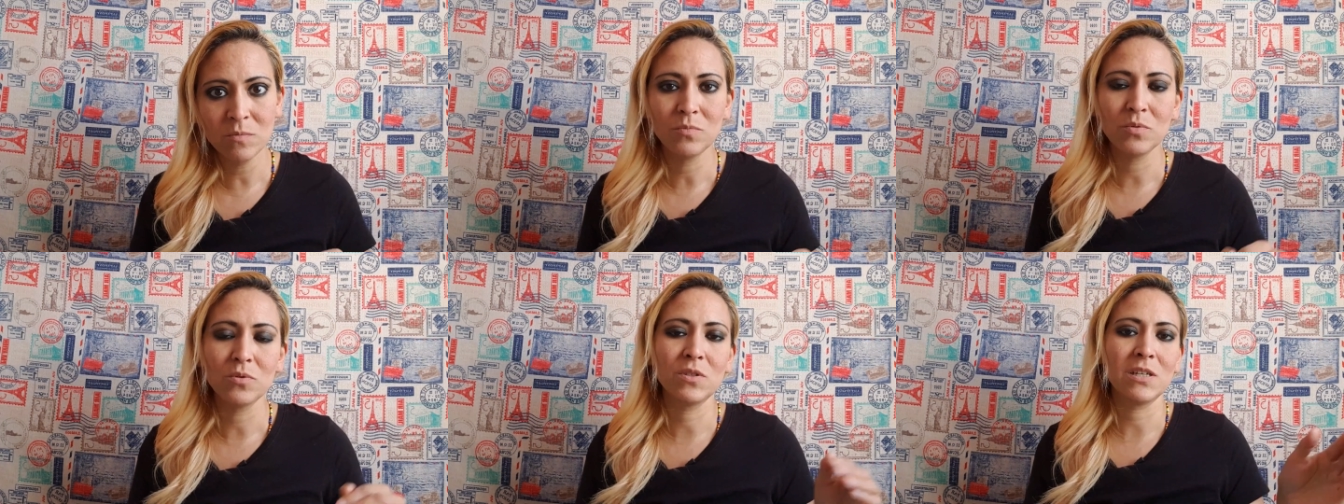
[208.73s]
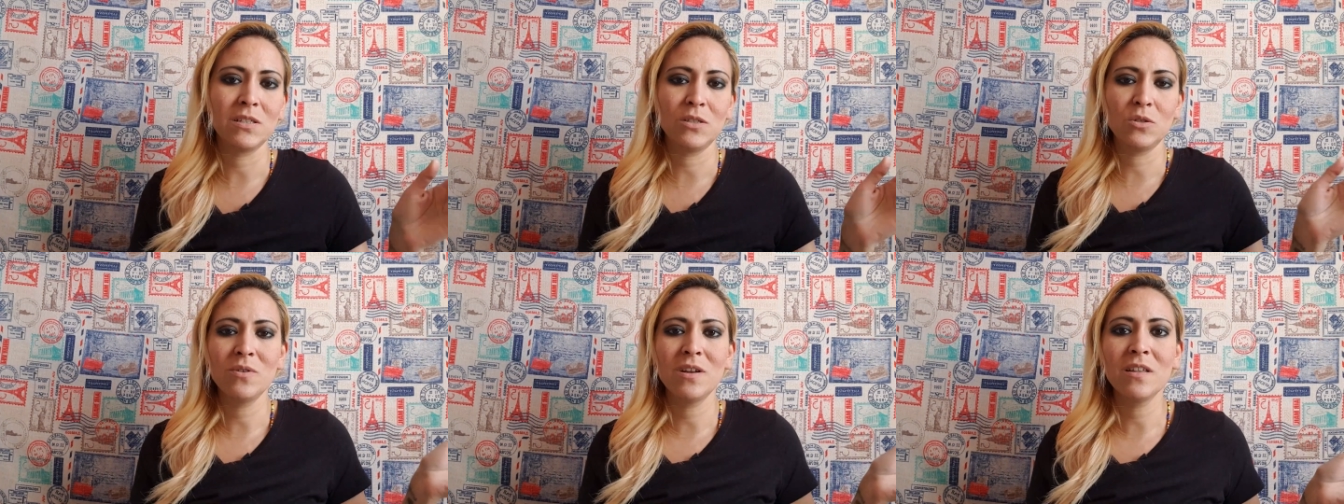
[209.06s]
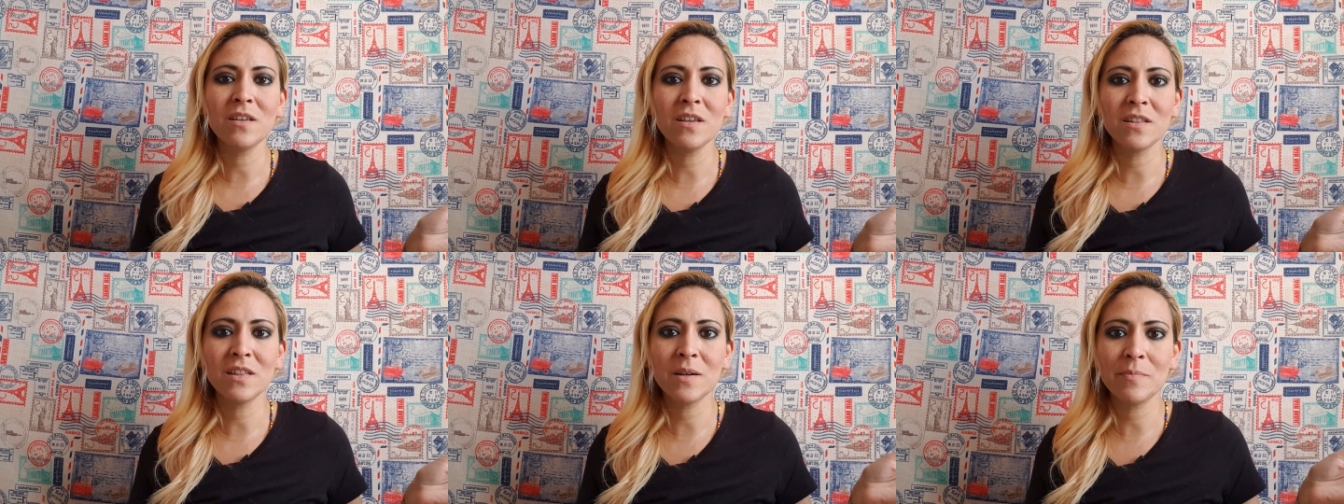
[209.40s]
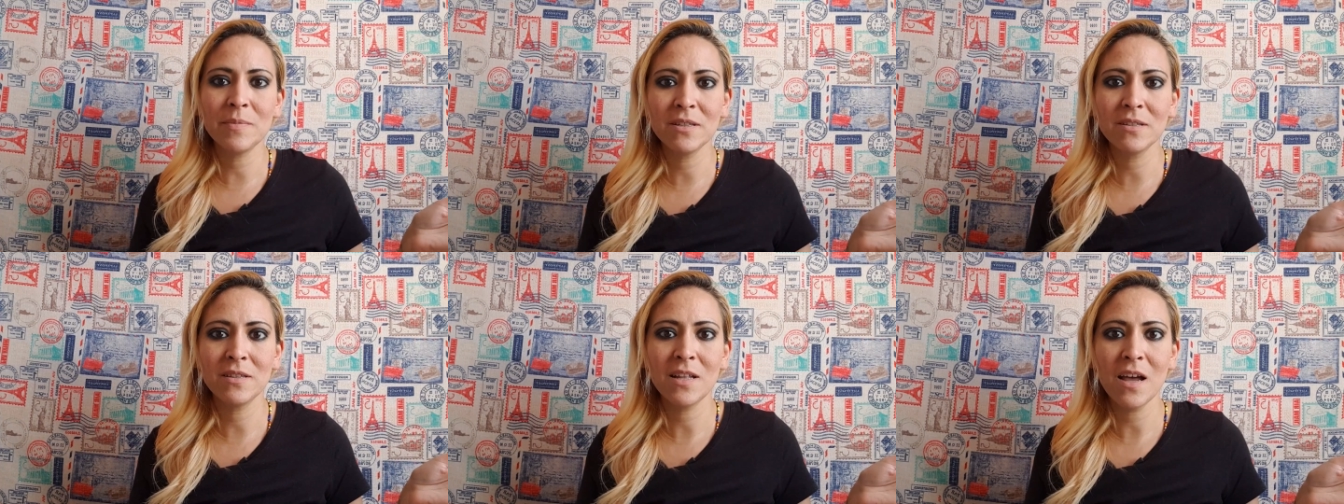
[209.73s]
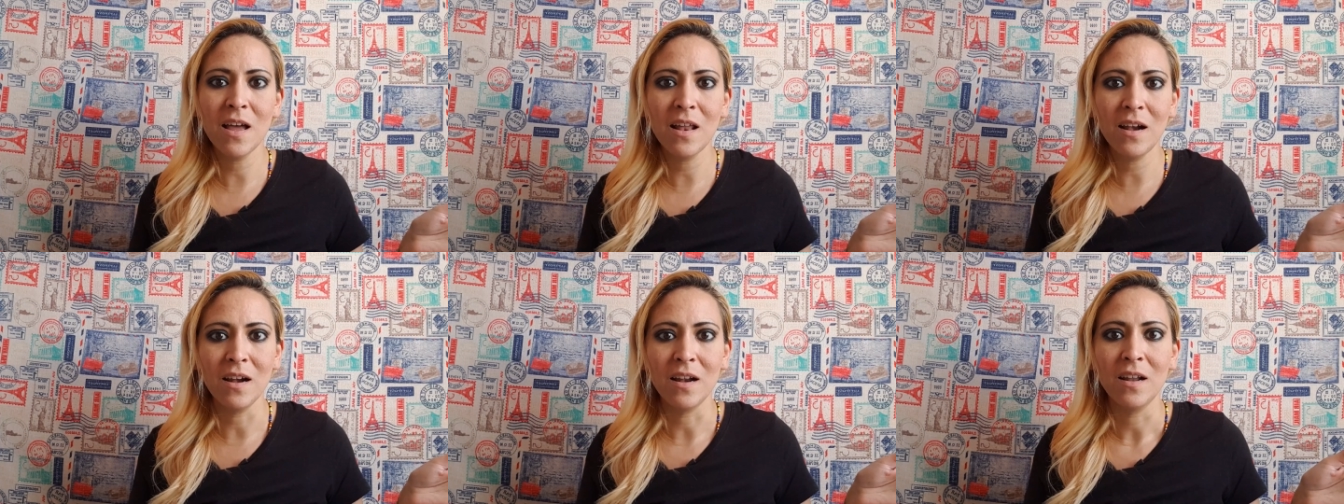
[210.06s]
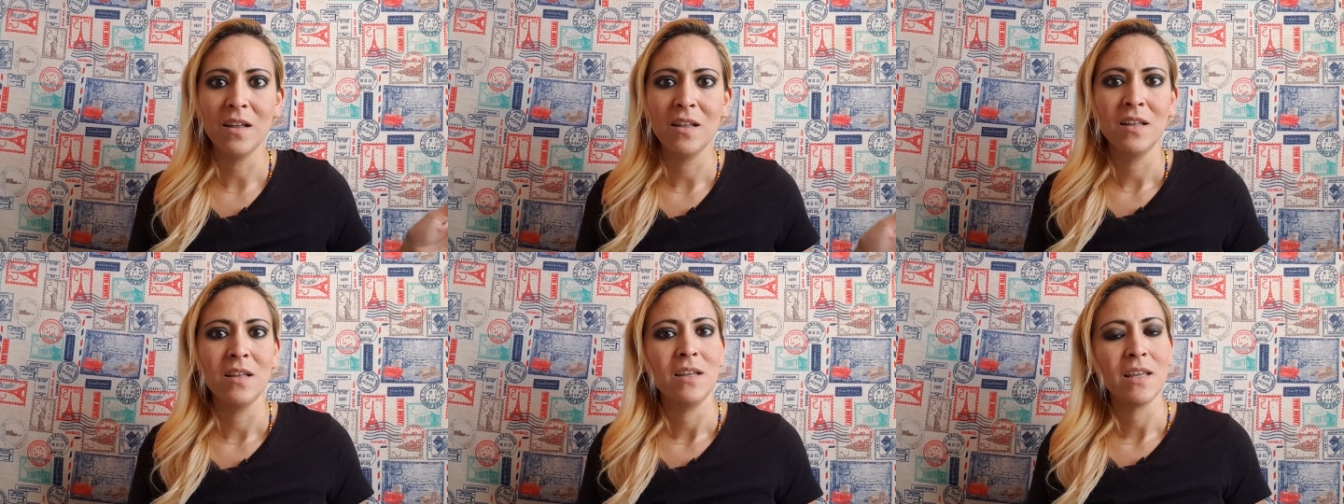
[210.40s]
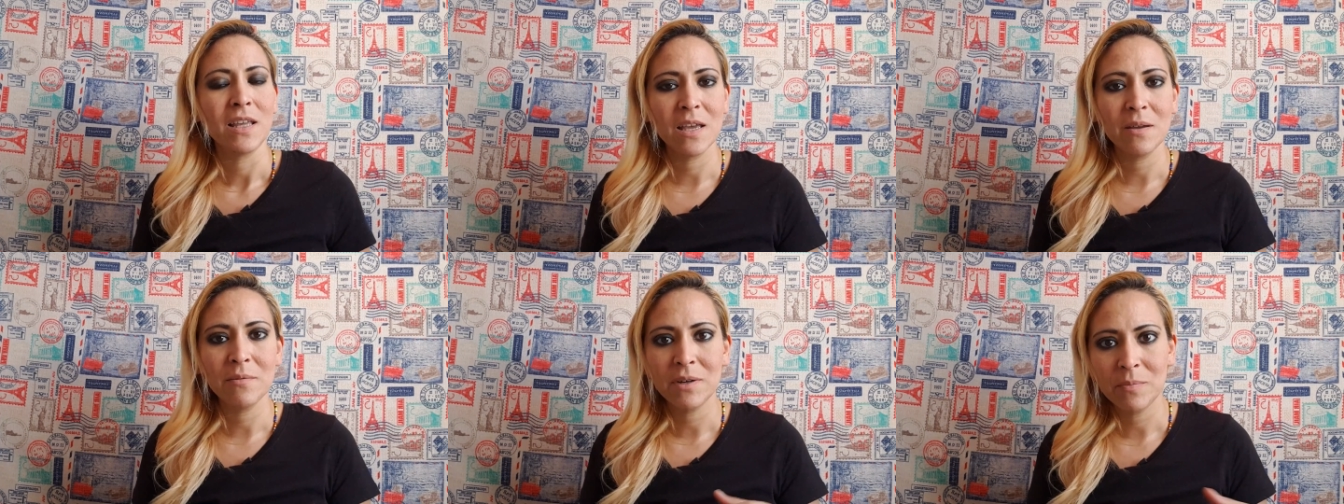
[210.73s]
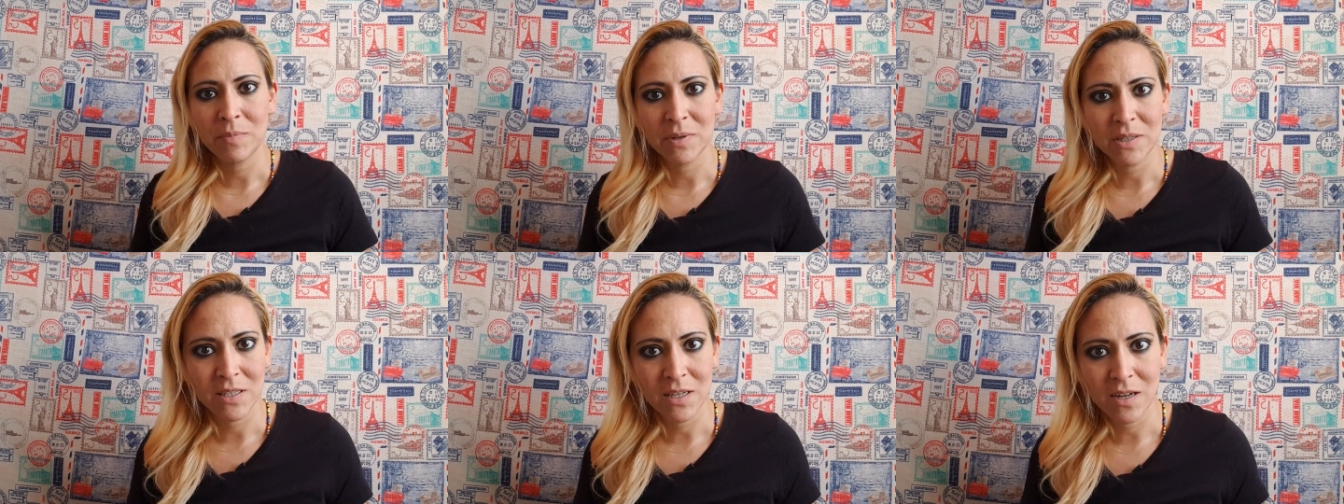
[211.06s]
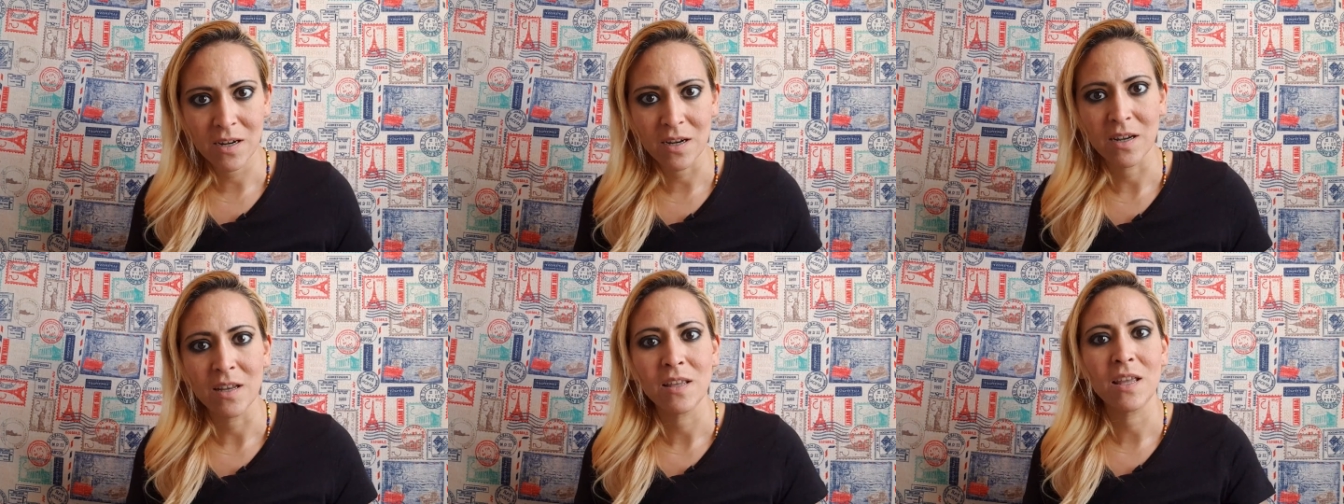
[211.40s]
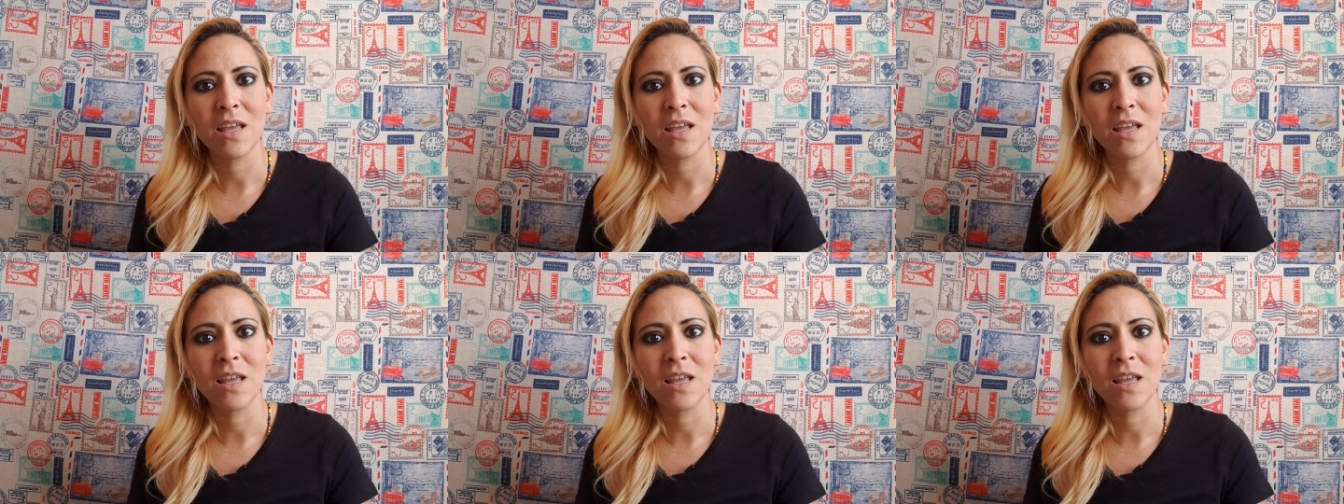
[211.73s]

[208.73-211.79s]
Pues hazte una dieta mental. ¿Qué va a pasar?